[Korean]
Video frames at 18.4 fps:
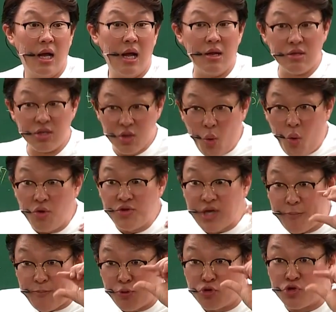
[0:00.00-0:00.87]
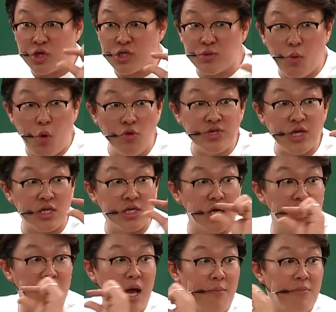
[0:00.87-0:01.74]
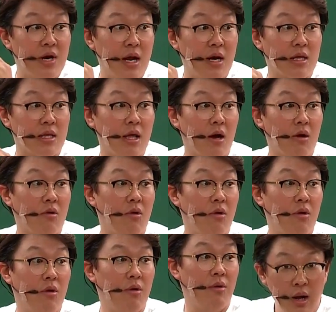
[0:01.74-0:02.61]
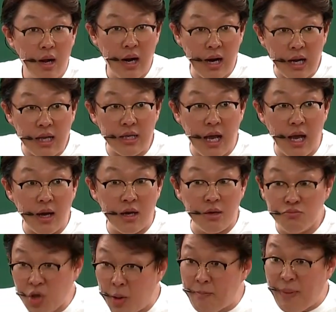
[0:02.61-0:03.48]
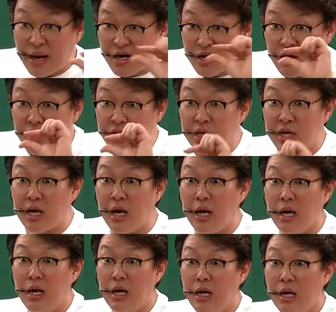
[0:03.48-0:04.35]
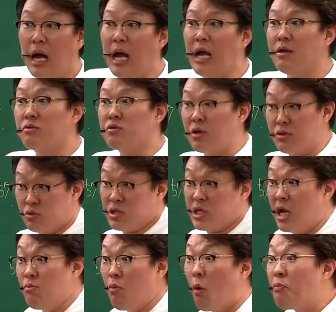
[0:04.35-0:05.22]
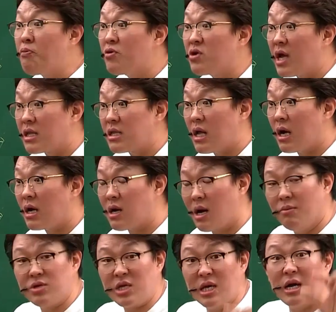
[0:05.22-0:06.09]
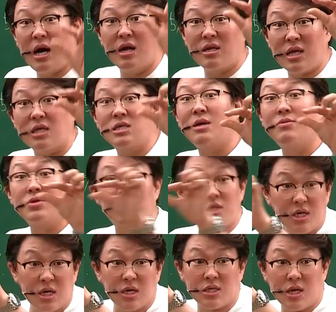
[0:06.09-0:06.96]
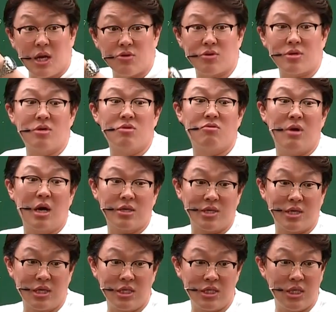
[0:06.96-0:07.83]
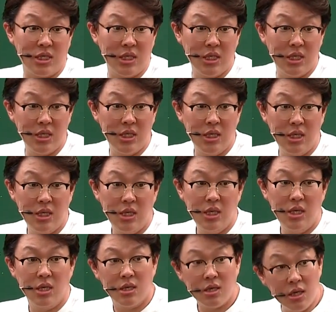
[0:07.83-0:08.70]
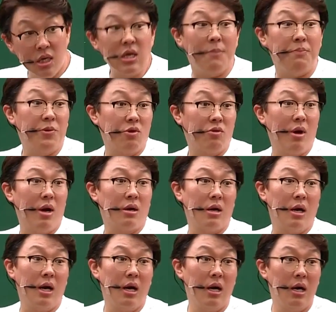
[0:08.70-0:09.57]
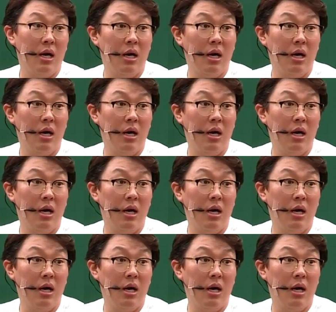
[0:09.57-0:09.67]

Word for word: 아, 혼자 풀 수 있으면 혼자 정리 한번 하는 게 낫고. 아 그냥 그럼 더 빠를 거니까. 아유, 그럼 잘 못 풀겠다. 그러면 인강을 다시 한번 들어서라도 끌고 가든지. 그게 필요한 거야.